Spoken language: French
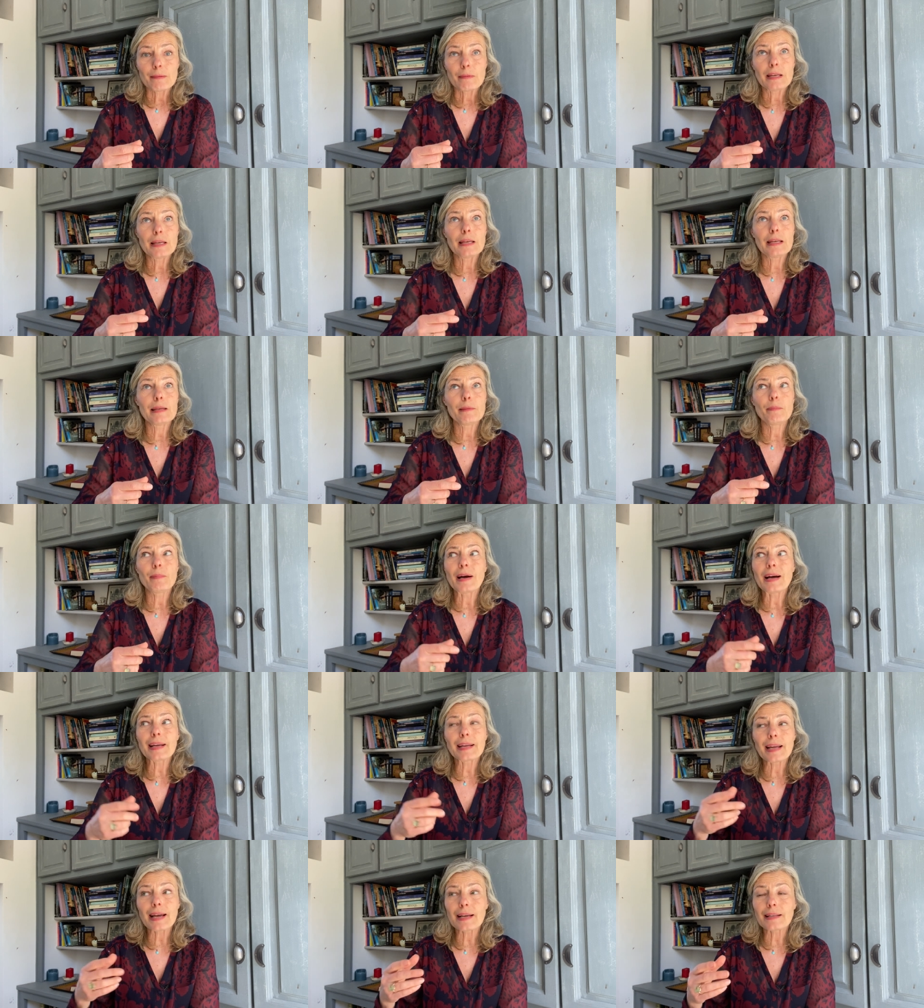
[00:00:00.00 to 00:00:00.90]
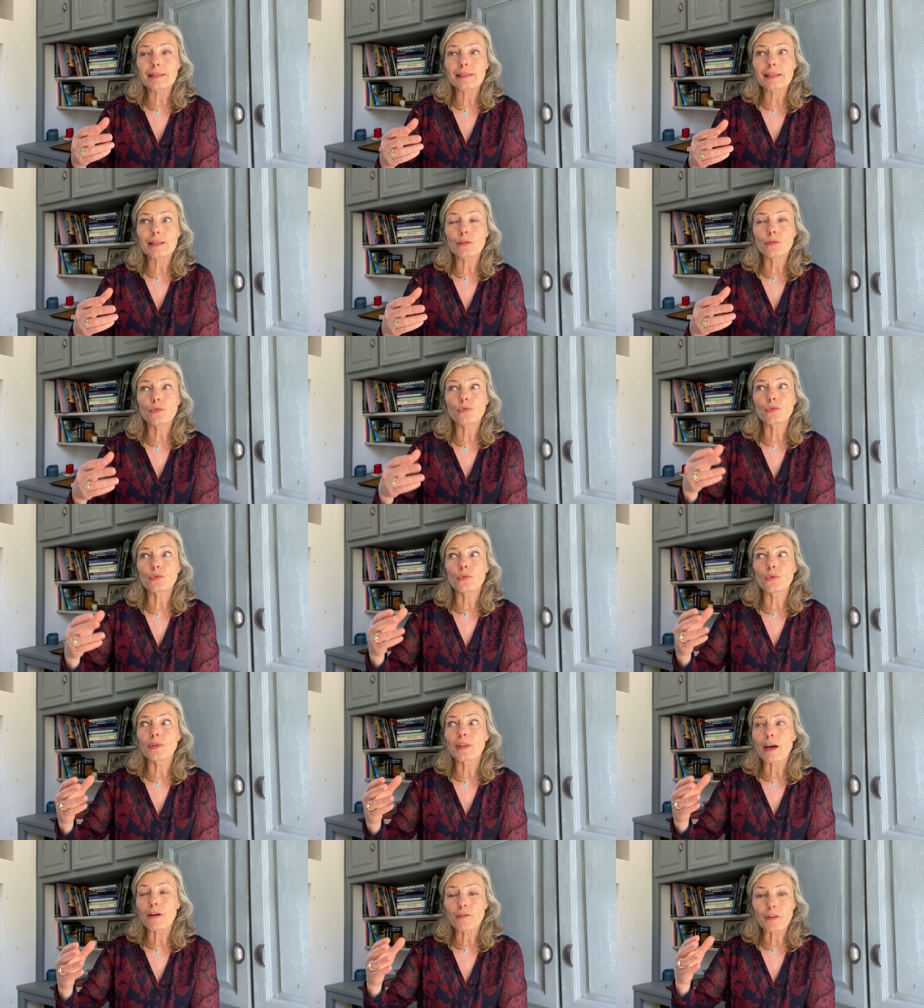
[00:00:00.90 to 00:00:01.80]
et, pas regarder tout ce
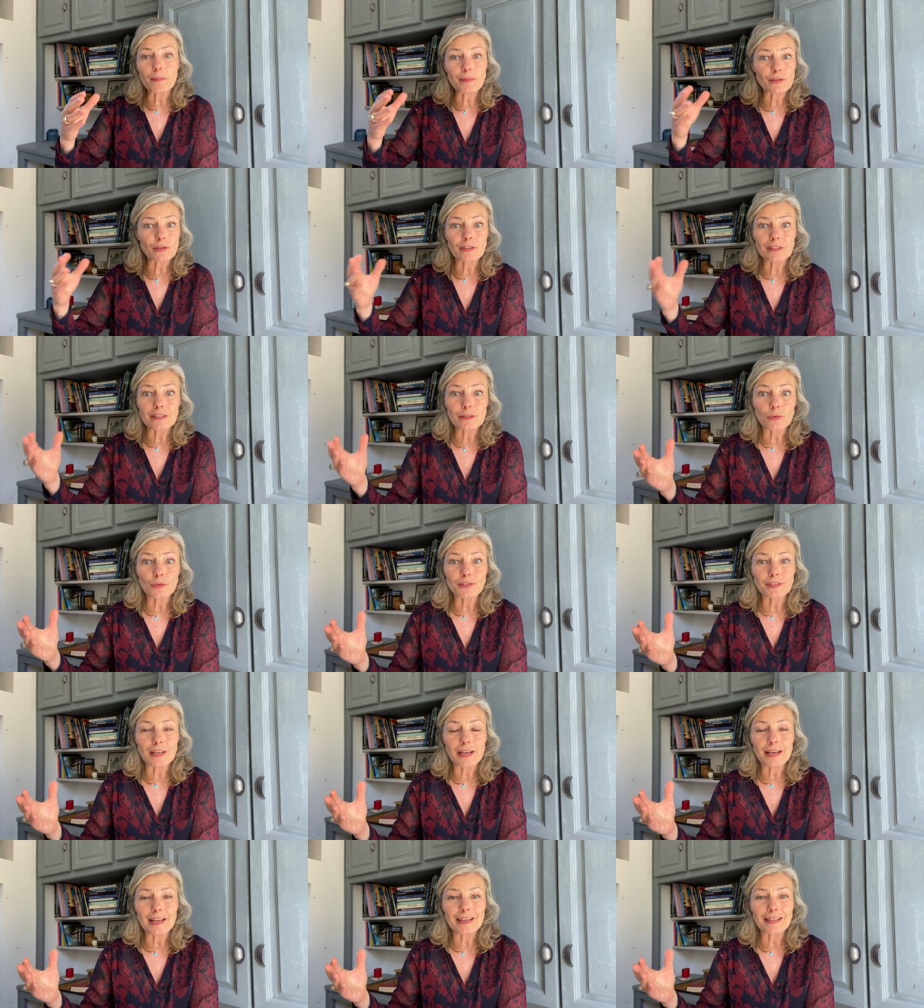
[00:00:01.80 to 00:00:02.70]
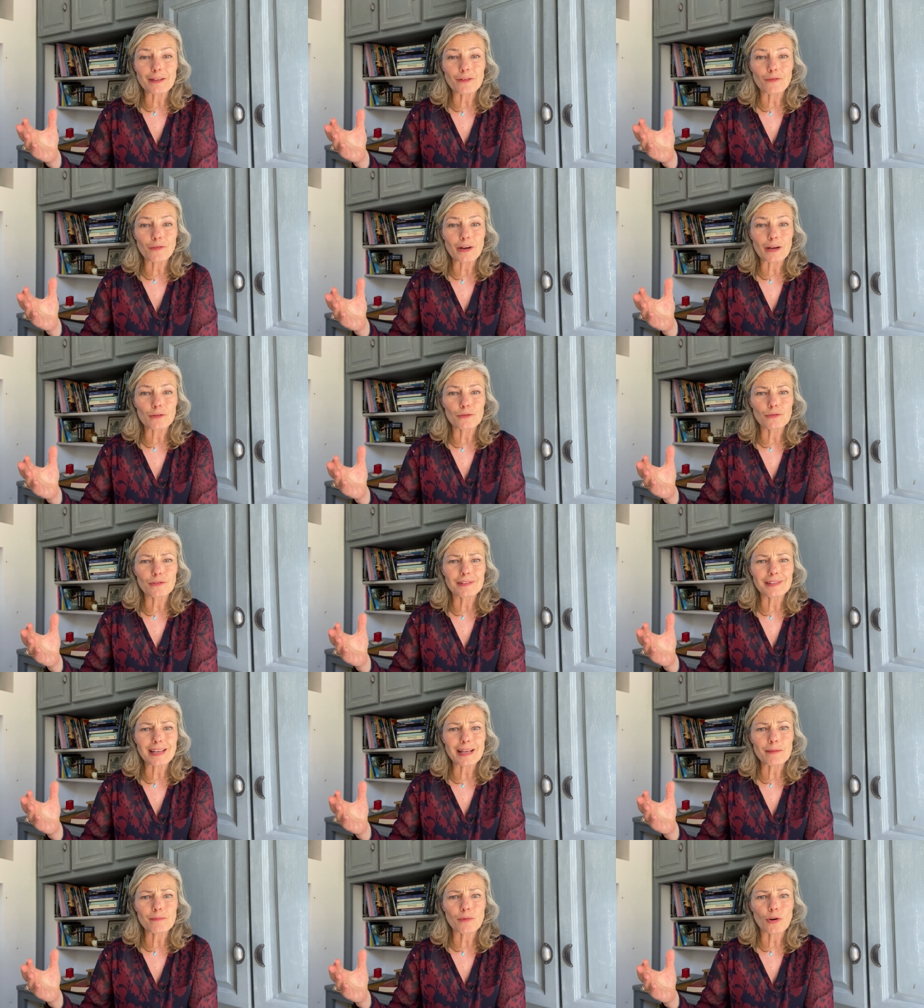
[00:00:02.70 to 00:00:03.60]
qu'on a à faire parce que sinon ça a l'air des fois une
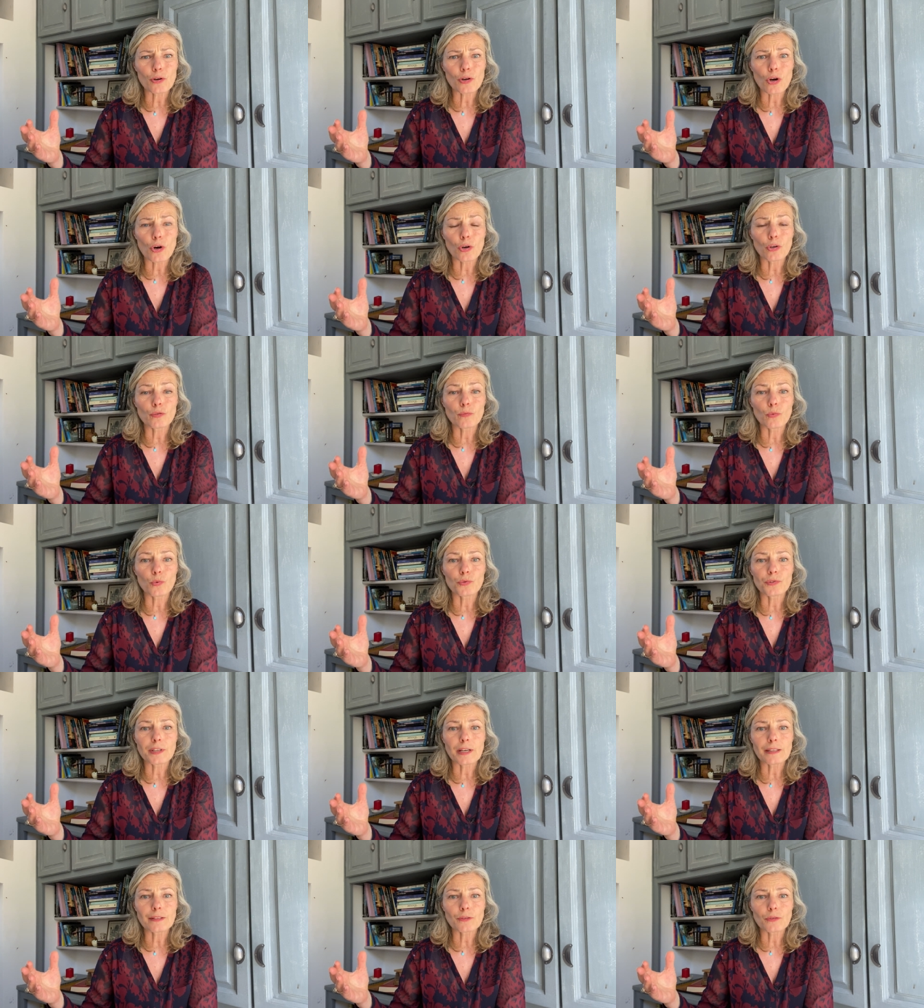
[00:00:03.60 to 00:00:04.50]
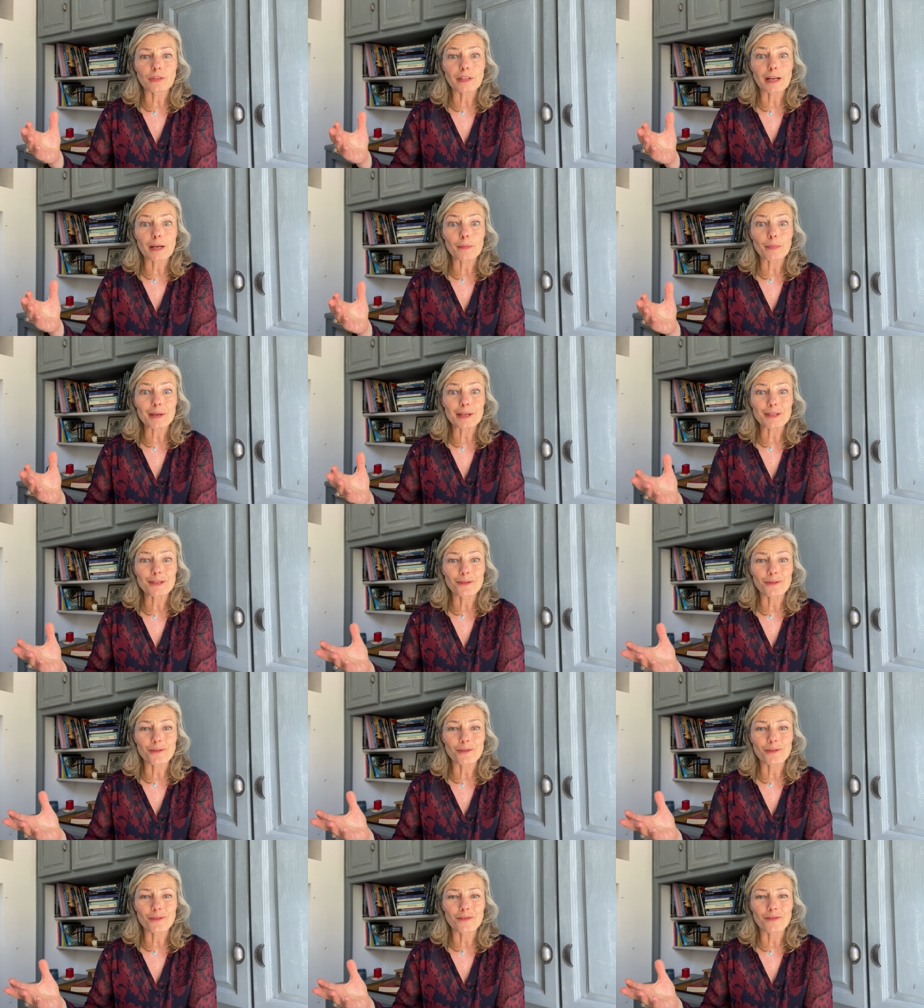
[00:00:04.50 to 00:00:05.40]
tellement grande montagne qu'on a
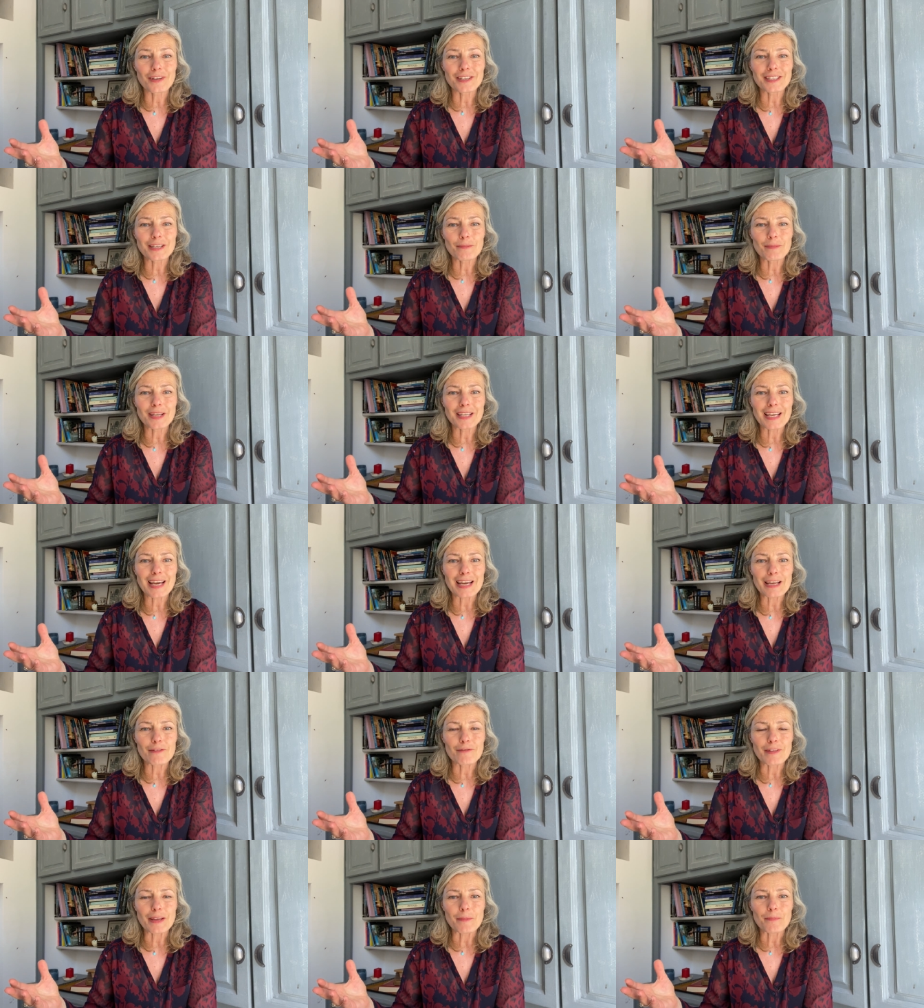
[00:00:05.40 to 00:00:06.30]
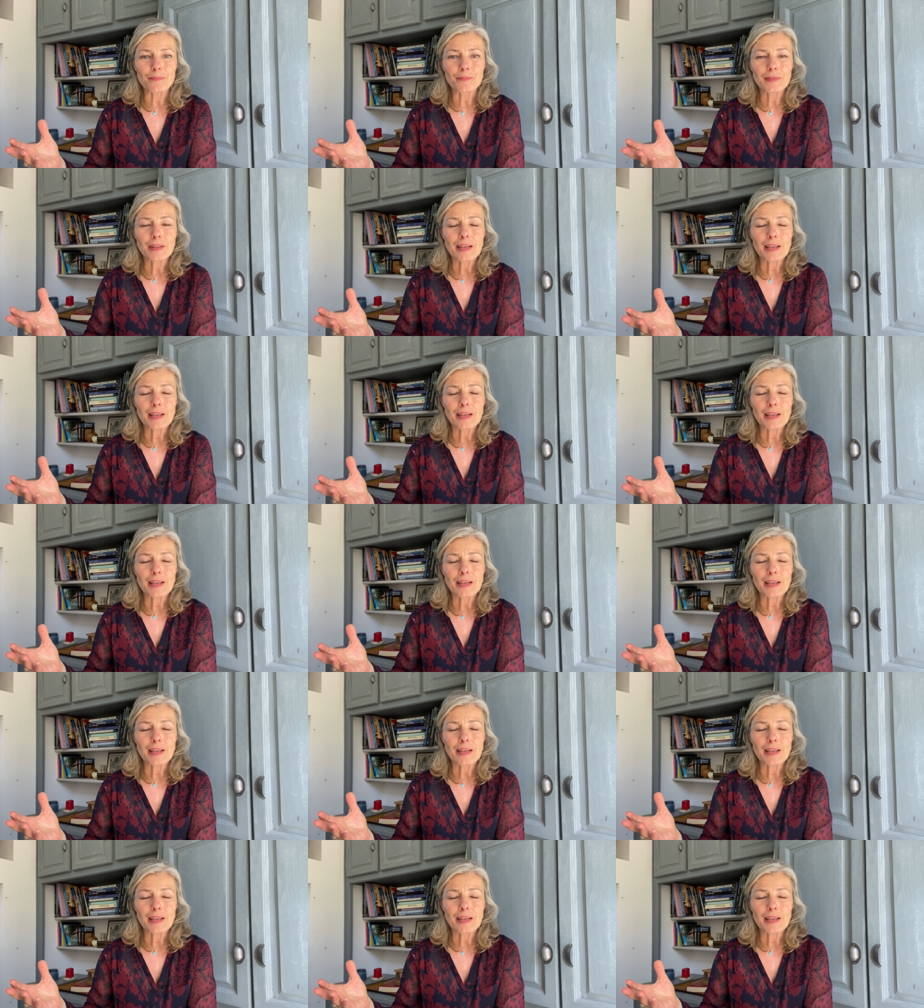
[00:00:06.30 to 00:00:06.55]
l'impression qu'on va jamais y arriver.